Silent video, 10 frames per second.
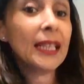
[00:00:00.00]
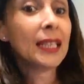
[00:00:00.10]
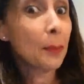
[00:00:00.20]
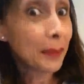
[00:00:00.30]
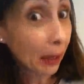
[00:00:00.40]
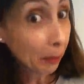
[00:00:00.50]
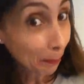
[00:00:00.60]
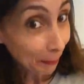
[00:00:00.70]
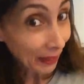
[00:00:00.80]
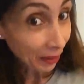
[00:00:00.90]
C'est peut-être
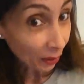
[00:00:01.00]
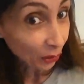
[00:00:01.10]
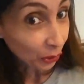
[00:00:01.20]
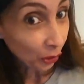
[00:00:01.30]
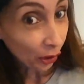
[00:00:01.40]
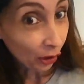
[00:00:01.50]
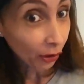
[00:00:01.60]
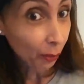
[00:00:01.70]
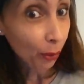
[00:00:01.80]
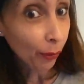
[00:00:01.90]
pas
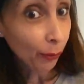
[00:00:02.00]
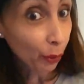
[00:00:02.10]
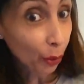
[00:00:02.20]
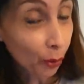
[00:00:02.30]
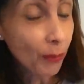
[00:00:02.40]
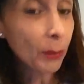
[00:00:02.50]
grand-chose pour vous,